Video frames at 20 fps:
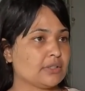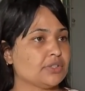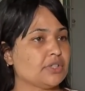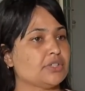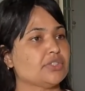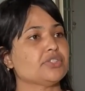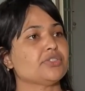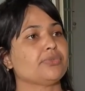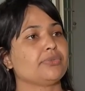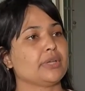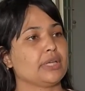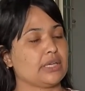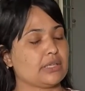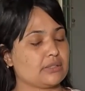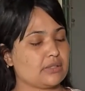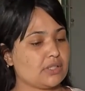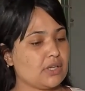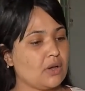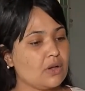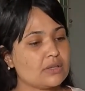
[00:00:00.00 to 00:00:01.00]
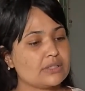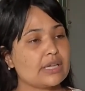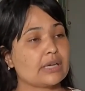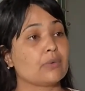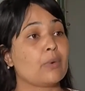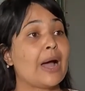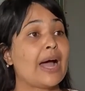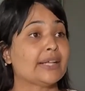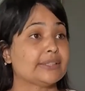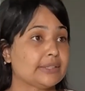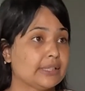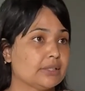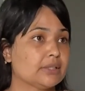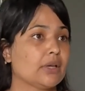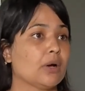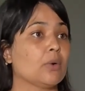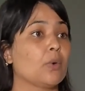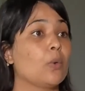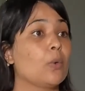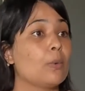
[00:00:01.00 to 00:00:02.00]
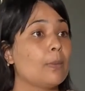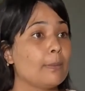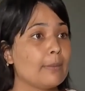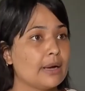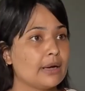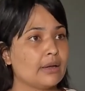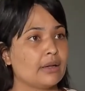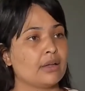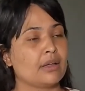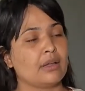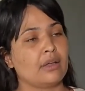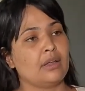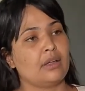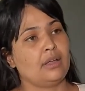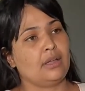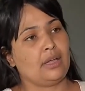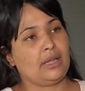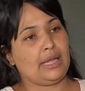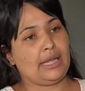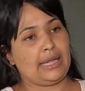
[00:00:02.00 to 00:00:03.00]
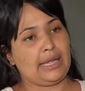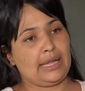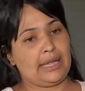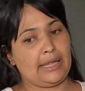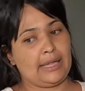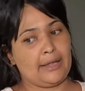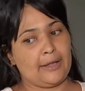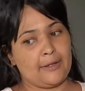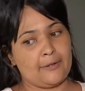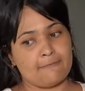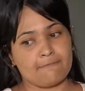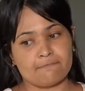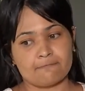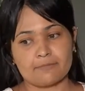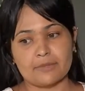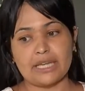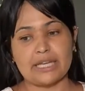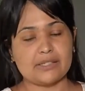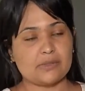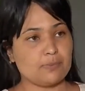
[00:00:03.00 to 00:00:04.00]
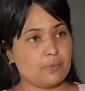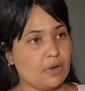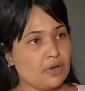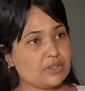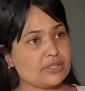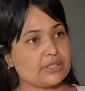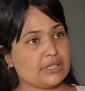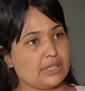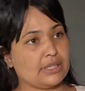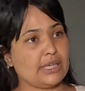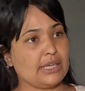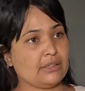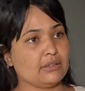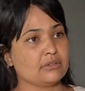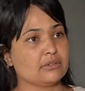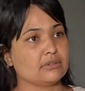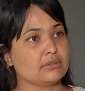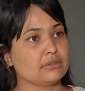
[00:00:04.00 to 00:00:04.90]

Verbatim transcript: a gente fica ansiosa aguardando alguma é, resposta né,